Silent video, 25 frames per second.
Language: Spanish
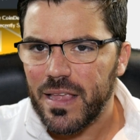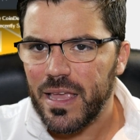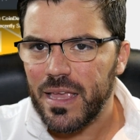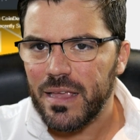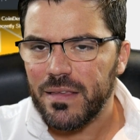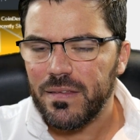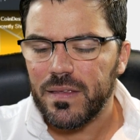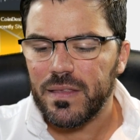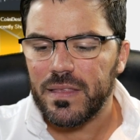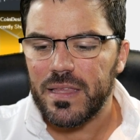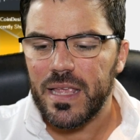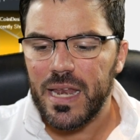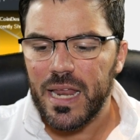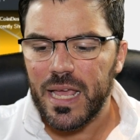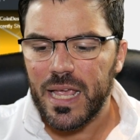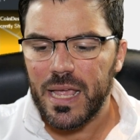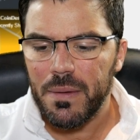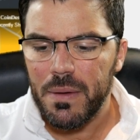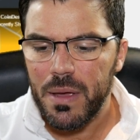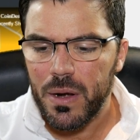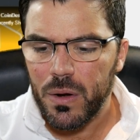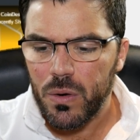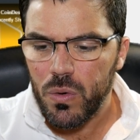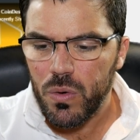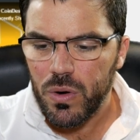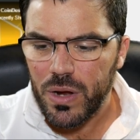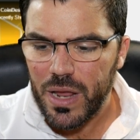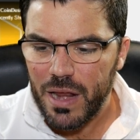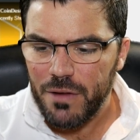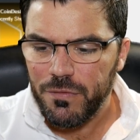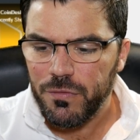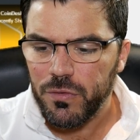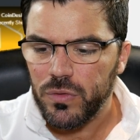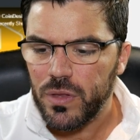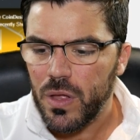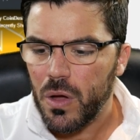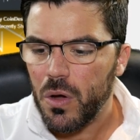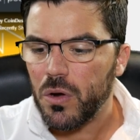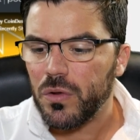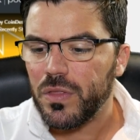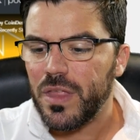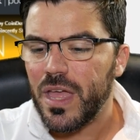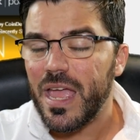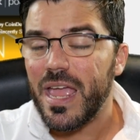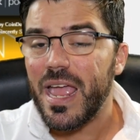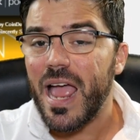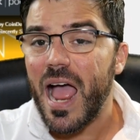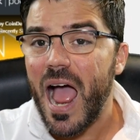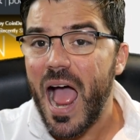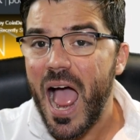es, tiene que ver con que el fundador de
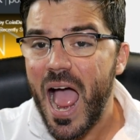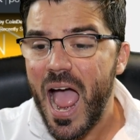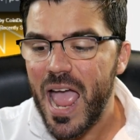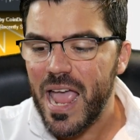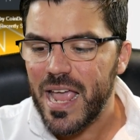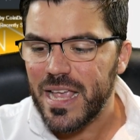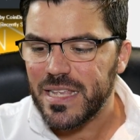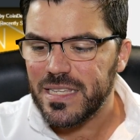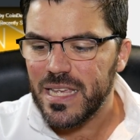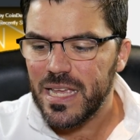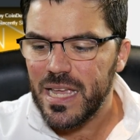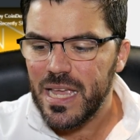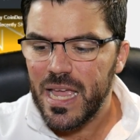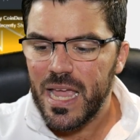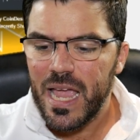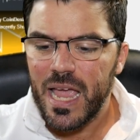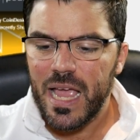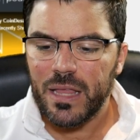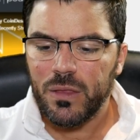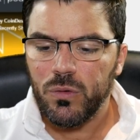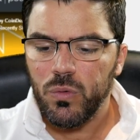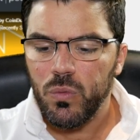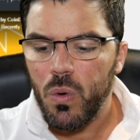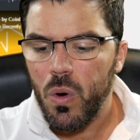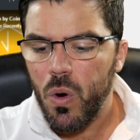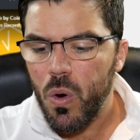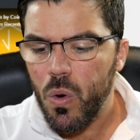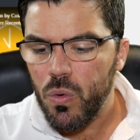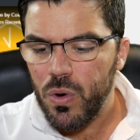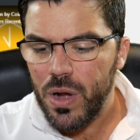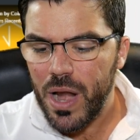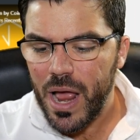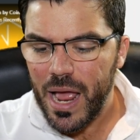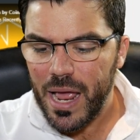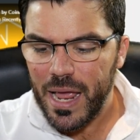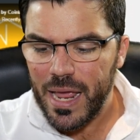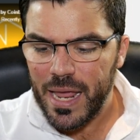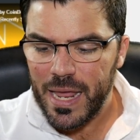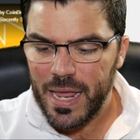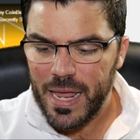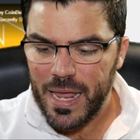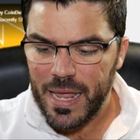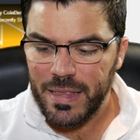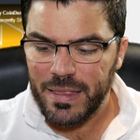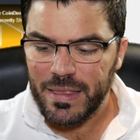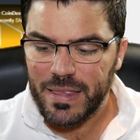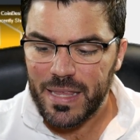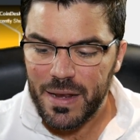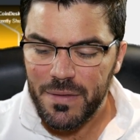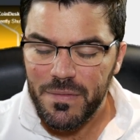ICE estuvo una eh,
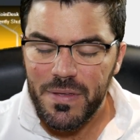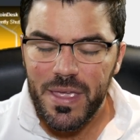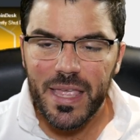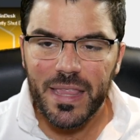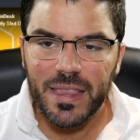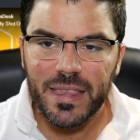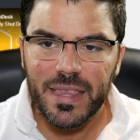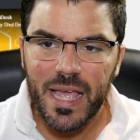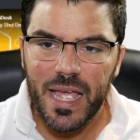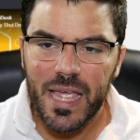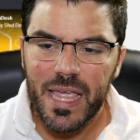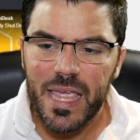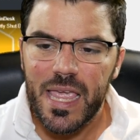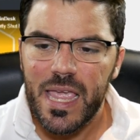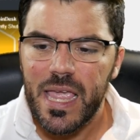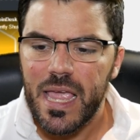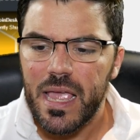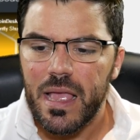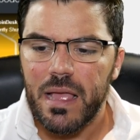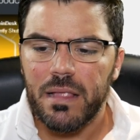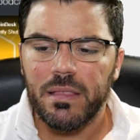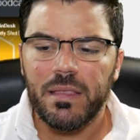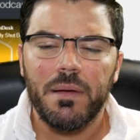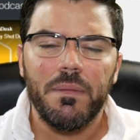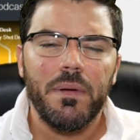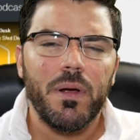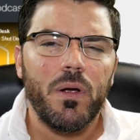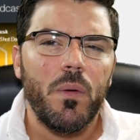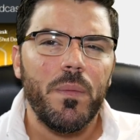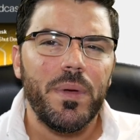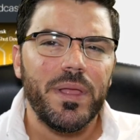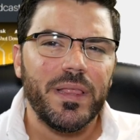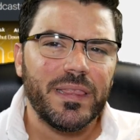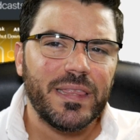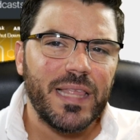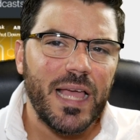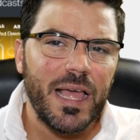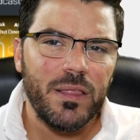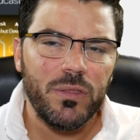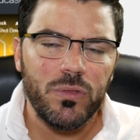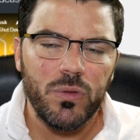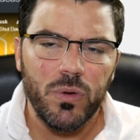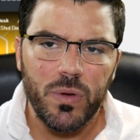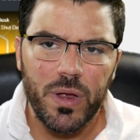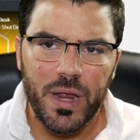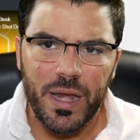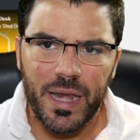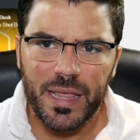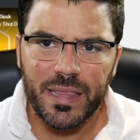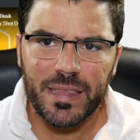entrevista y estaba
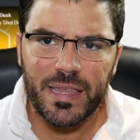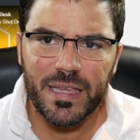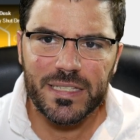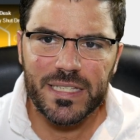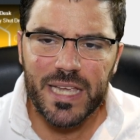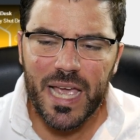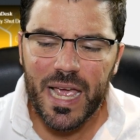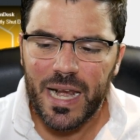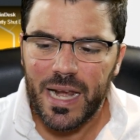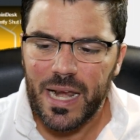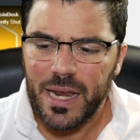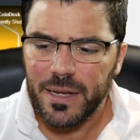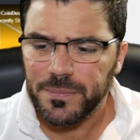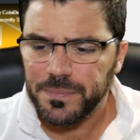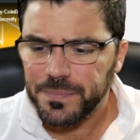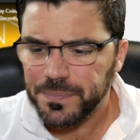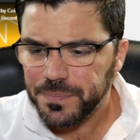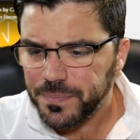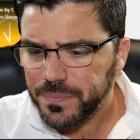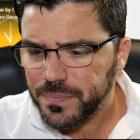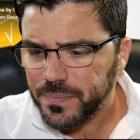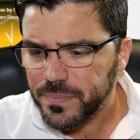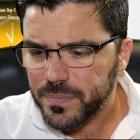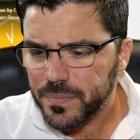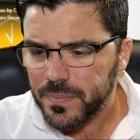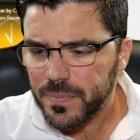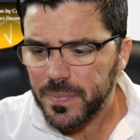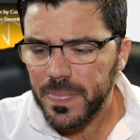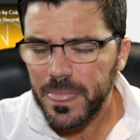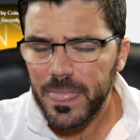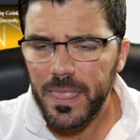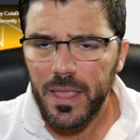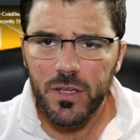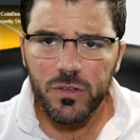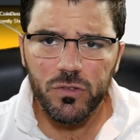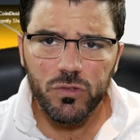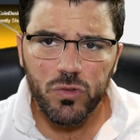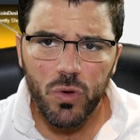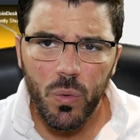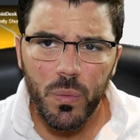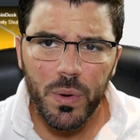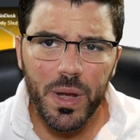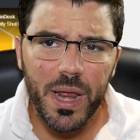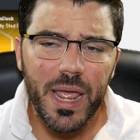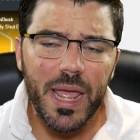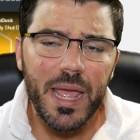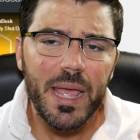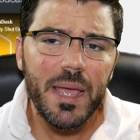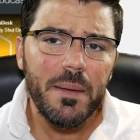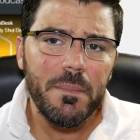comentando en esta charla
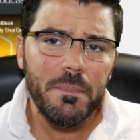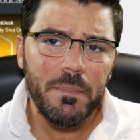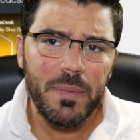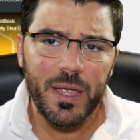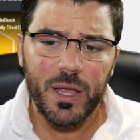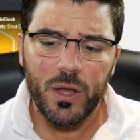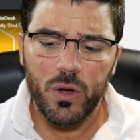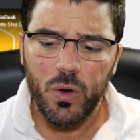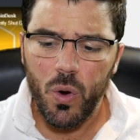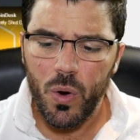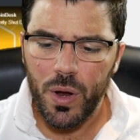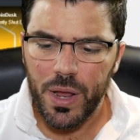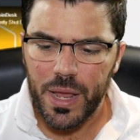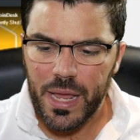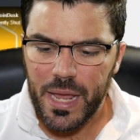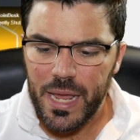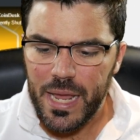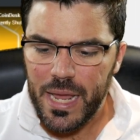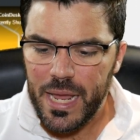sobre Bitcoin.